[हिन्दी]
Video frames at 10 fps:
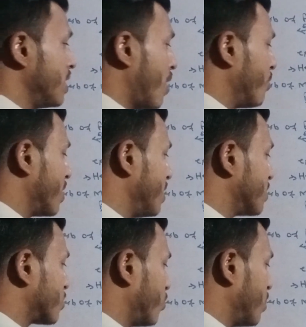
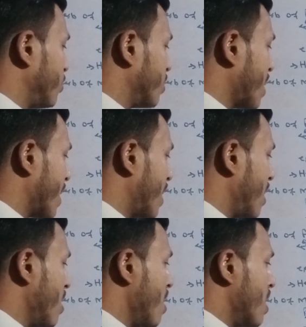लाउडली स्लोली हो जाएगा
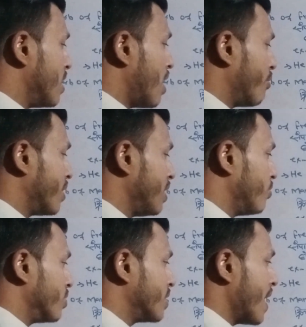लाउडली
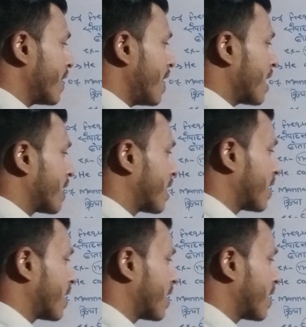हो जाएगा